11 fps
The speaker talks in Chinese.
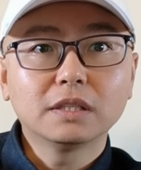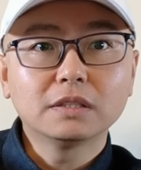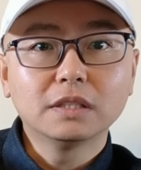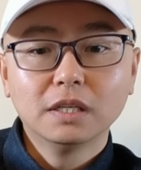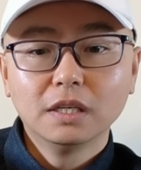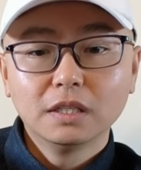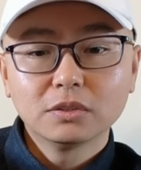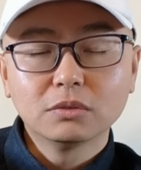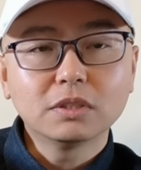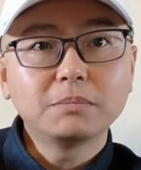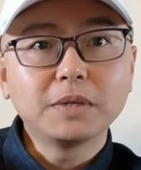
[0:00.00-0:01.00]
但是
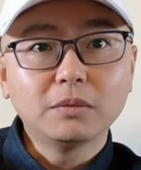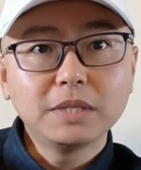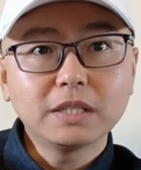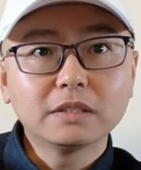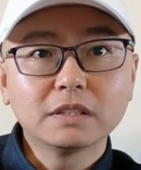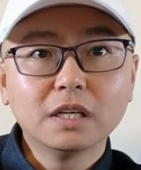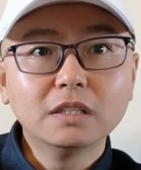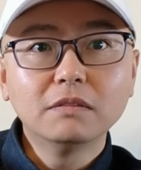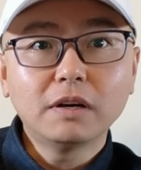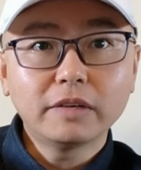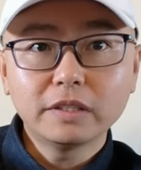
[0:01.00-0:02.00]
从它表面的坑
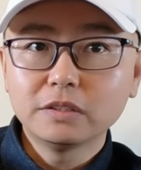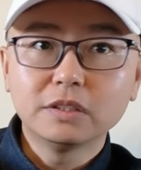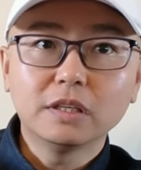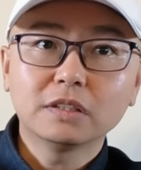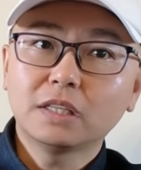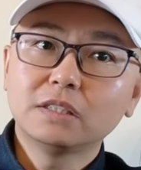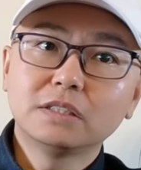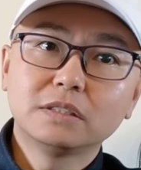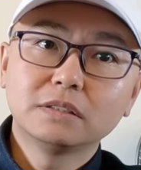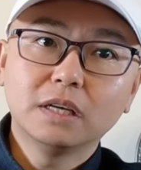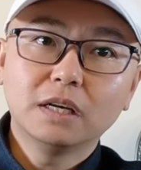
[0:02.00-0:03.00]
坑洼洼就知道，它的
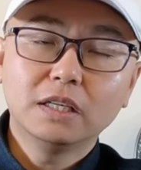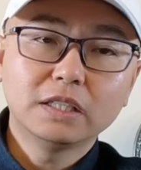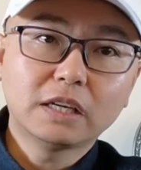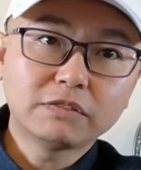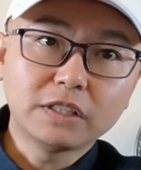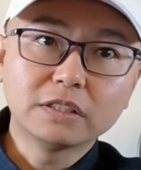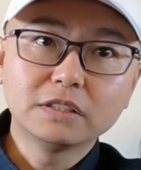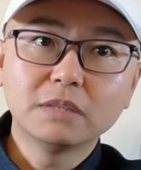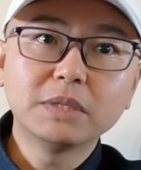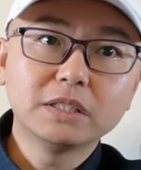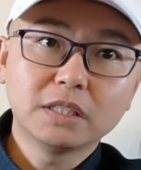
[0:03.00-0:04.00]
啊雷达反射
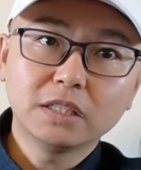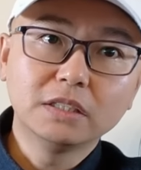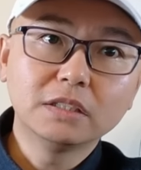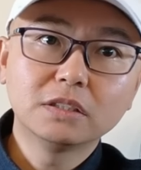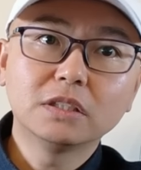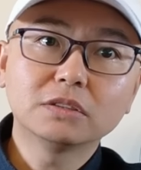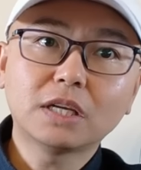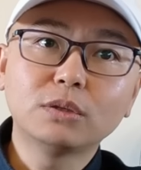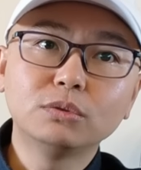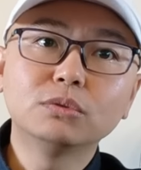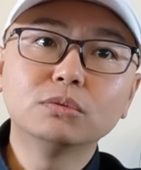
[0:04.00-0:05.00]
截面积肯定是要
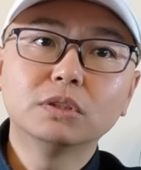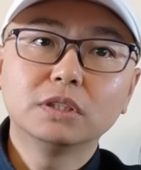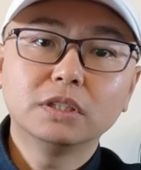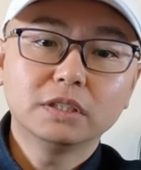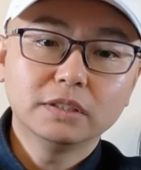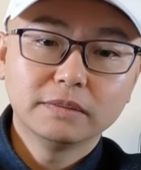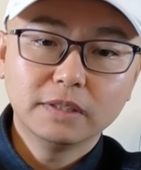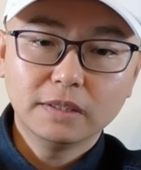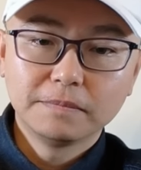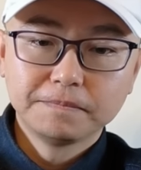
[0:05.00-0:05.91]
大于中国的这个啊。